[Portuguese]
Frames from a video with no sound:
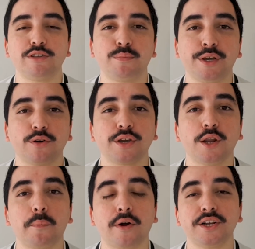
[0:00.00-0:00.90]
explicam que
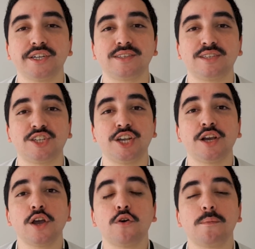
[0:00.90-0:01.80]
não pode existir
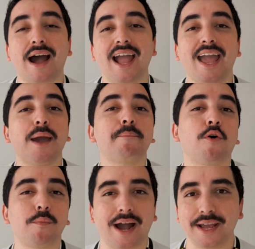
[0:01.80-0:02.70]
uma
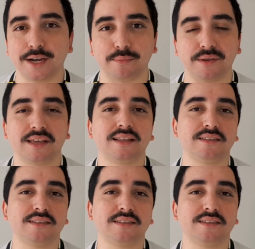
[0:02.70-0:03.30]
Apple Miami.